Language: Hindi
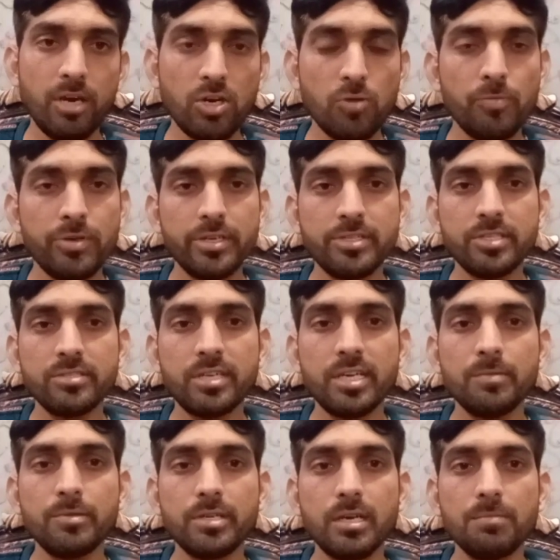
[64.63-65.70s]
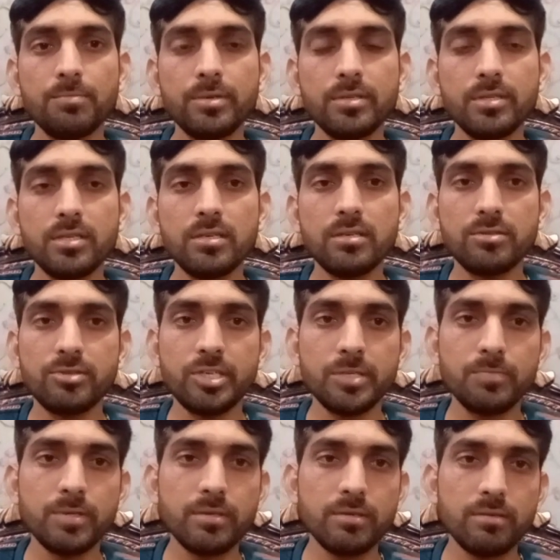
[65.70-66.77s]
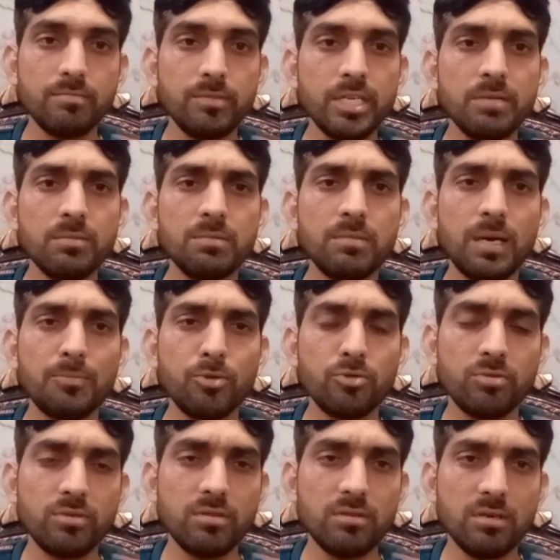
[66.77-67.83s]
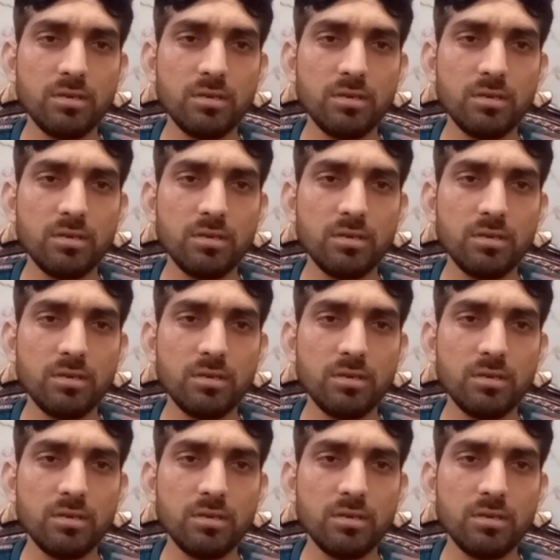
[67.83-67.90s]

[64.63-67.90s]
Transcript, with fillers: डॉक्यूमेंटेशन सारी मेरी अपनी थी स्टेटमेंट मिनिमम आपको